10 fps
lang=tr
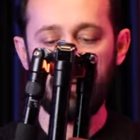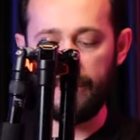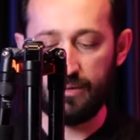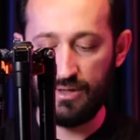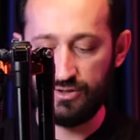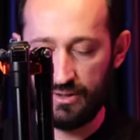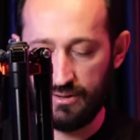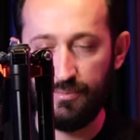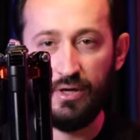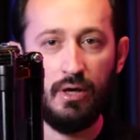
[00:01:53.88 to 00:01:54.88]
bakmaya
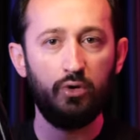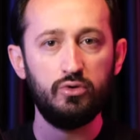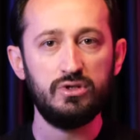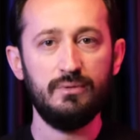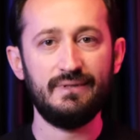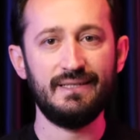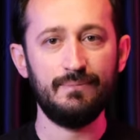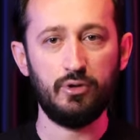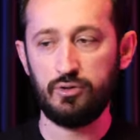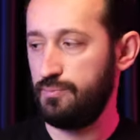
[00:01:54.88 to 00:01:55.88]
başlayalım. Gördüğünüz gibi
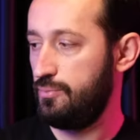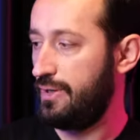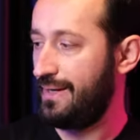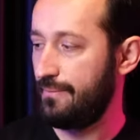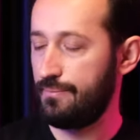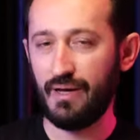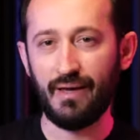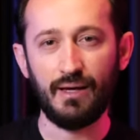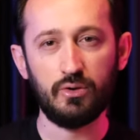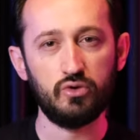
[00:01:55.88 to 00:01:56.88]
tripod böyle
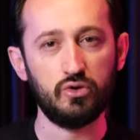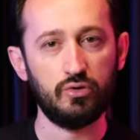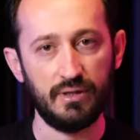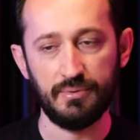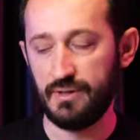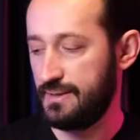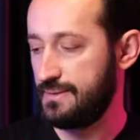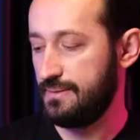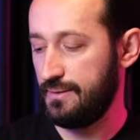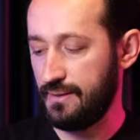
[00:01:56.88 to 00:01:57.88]
bayağı küçük yapıda
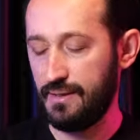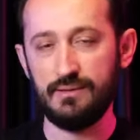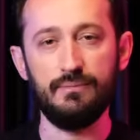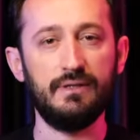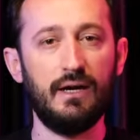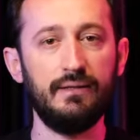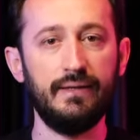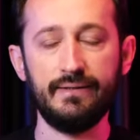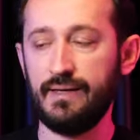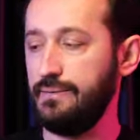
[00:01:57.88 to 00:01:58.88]
aslında katlı bir
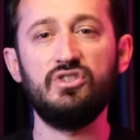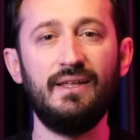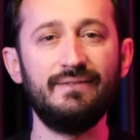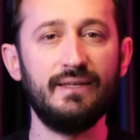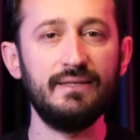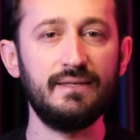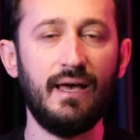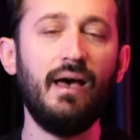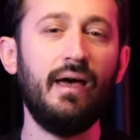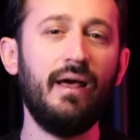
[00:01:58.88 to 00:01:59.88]
haldeyken
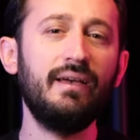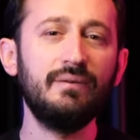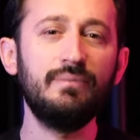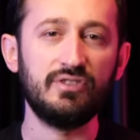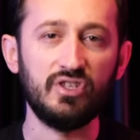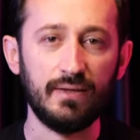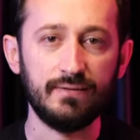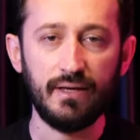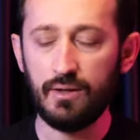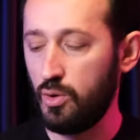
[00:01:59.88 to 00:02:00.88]
çantanıza herhangi bir
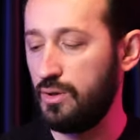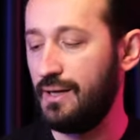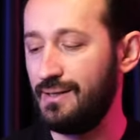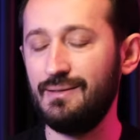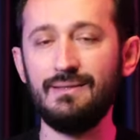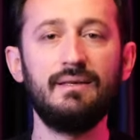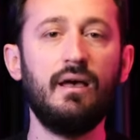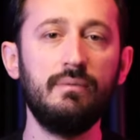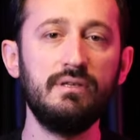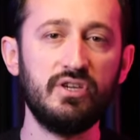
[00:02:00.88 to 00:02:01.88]
çantaya kolaylıkla
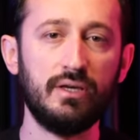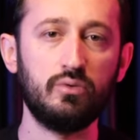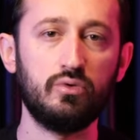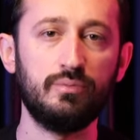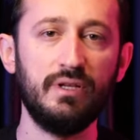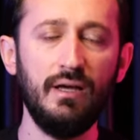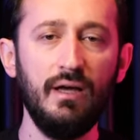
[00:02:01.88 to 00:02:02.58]
sığabilecek durumda